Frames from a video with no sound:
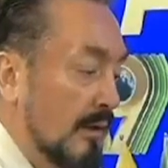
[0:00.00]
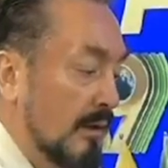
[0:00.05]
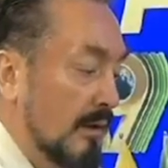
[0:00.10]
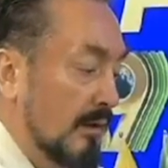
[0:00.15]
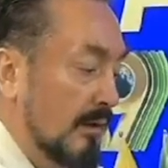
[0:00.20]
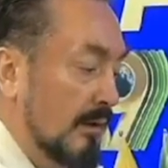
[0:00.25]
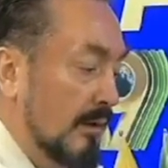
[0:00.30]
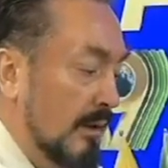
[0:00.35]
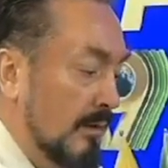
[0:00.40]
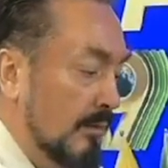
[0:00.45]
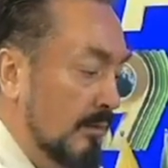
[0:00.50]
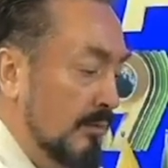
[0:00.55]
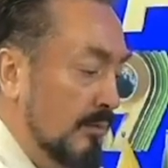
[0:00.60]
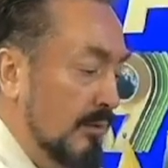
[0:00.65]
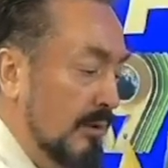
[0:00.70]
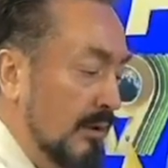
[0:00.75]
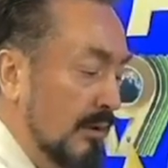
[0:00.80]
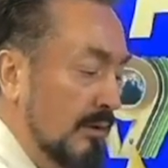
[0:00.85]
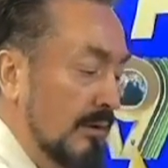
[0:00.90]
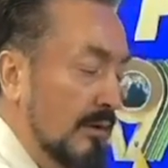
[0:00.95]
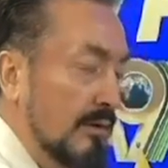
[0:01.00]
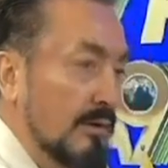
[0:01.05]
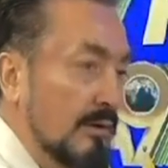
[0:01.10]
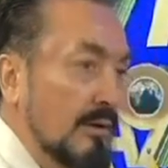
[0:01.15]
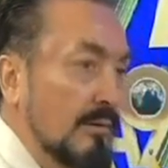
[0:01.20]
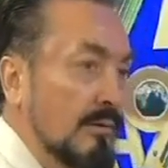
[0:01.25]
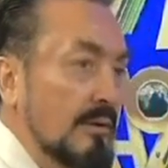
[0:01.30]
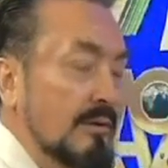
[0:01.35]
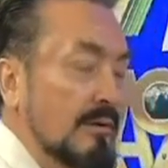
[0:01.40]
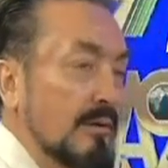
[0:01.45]
Allah hep Kur'an'da şey
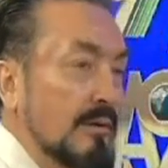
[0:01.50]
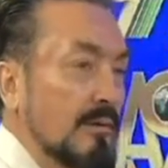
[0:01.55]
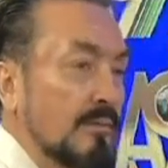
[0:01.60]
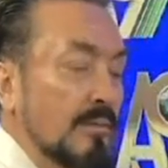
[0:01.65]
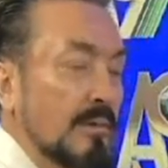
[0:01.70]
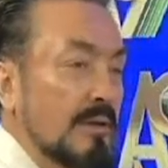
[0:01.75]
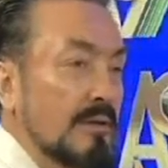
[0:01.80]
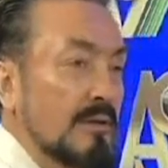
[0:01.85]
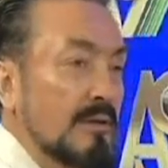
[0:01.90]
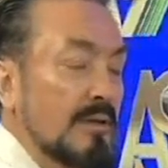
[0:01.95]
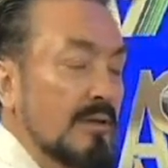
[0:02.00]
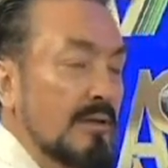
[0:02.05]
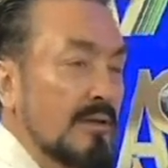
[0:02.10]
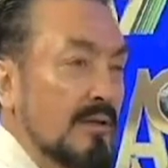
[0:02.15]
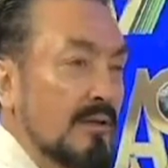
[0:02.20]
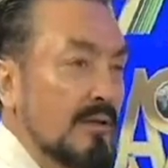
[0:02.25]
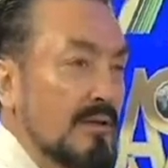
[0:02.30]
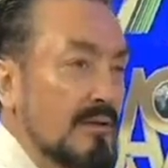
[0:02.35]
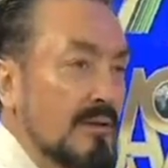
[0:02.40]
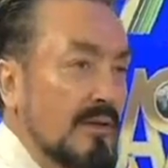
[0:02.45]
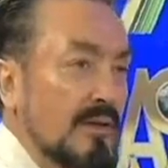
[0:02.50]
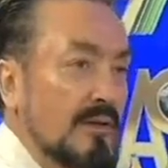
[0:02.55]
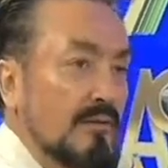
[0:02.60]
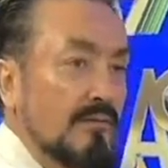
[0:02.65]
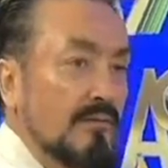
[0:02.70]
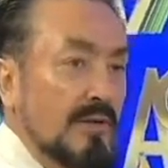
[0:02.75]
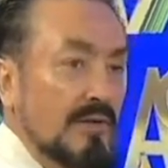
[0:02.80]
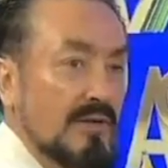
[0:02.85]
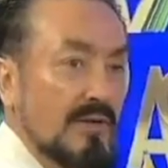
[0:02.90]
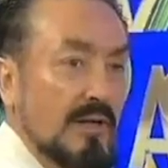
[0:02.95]
var. İnsanlar
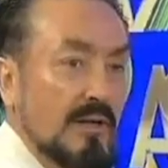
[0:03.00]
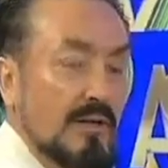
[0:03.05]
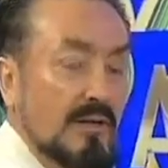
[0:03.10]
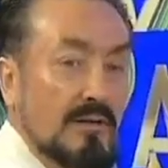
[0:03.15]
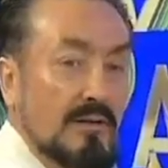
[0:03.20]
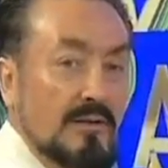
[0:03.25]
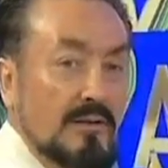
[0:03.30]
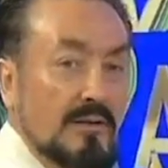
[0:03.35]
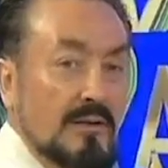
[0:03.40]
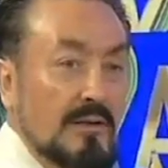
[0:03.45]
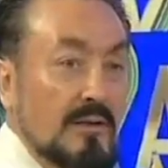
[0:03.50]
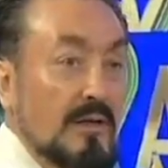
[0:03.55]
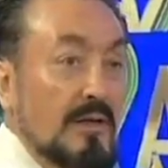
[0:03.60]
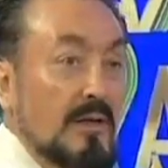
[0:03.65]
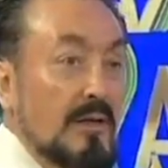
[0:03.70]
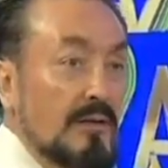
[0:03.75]
zalim ve cahildirler, der.